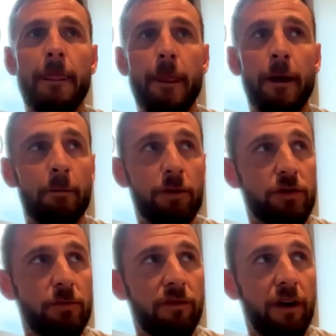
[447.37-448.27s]
E,
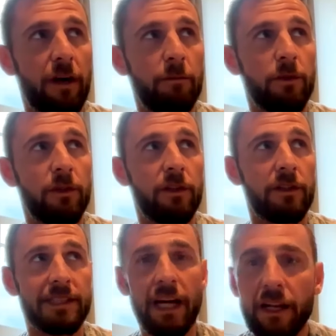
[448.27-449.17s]
potrzebowałem e,
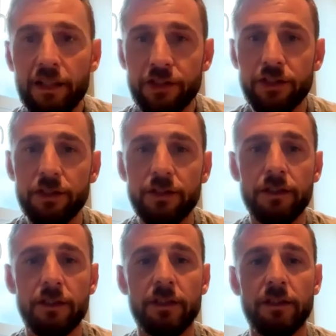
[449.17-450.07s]
znaleźć
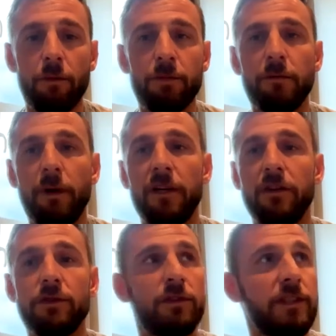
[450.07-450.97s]
e, optymalne
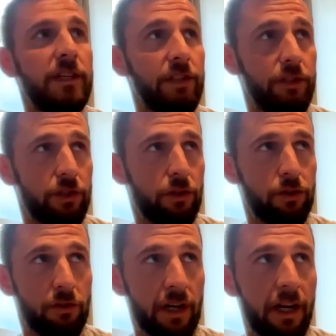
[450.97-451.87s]
rozwiązania, jeżeli chodzi
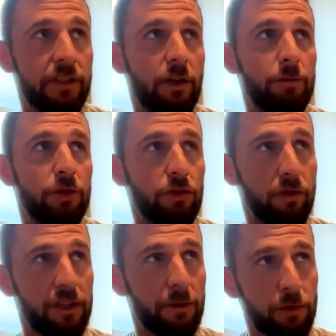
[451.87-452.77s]
o granie, o
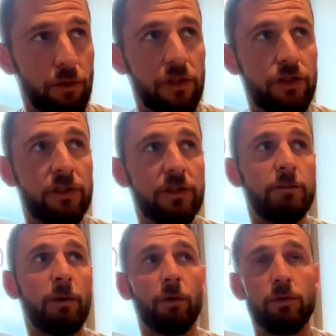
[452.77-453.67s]
przygotowanie motoryczne
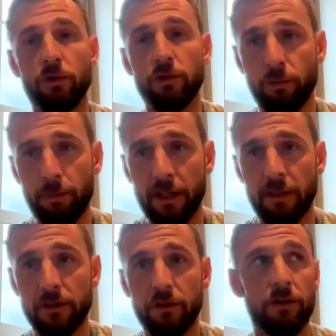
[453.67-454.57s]
zespołu do, do,
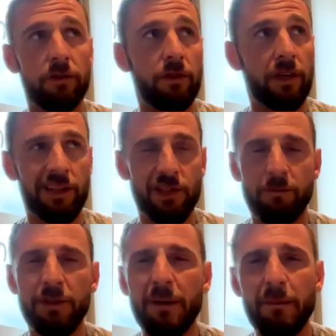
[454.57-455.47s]
do, do grania się.
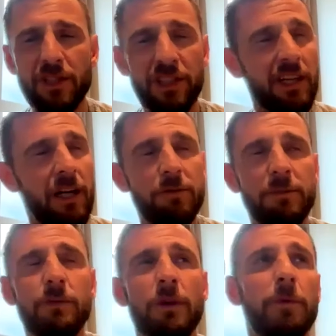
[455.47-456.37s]
My te mecze nie graliśmy
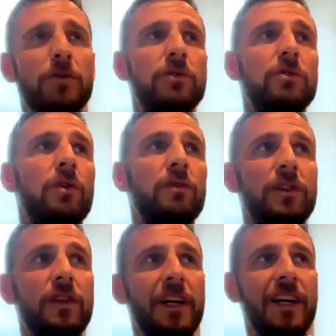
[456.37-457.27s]
złe
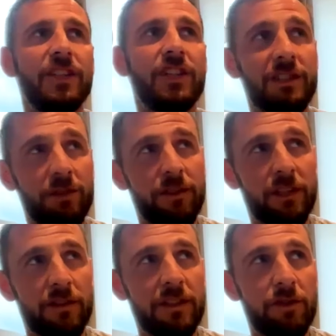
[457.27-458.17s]
początkowej. Często
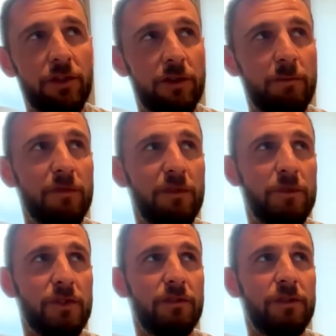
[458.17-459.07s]
zawsze o tym mówimy,
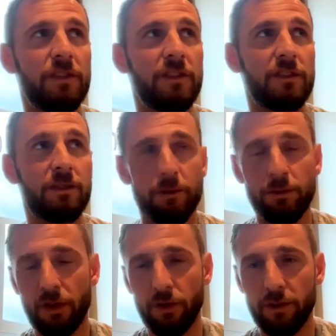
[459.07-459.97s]
że wynik
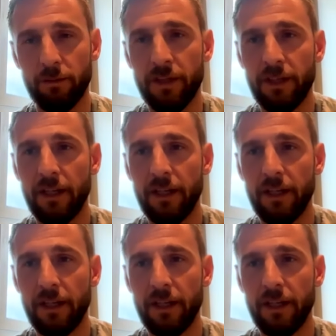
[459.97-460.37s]
decyduje o tym,